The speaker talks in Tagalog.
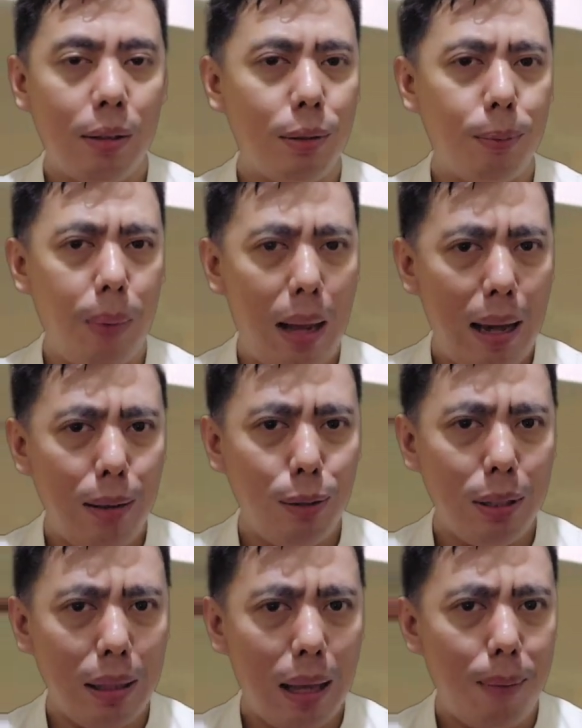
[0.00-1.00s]
So,
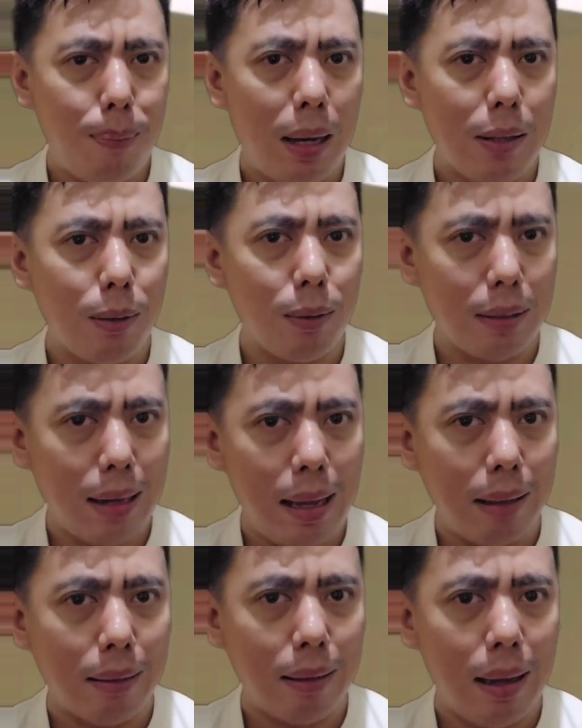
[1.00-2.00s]
paano siya nakapasok
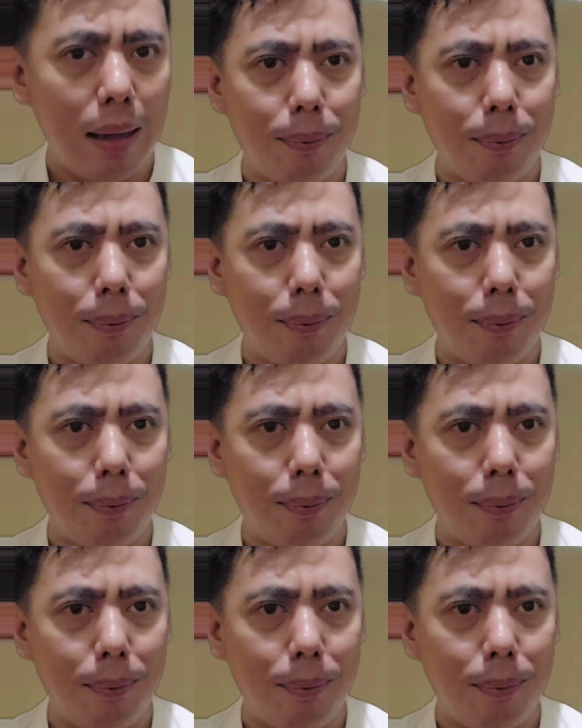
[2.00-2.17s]
dyan?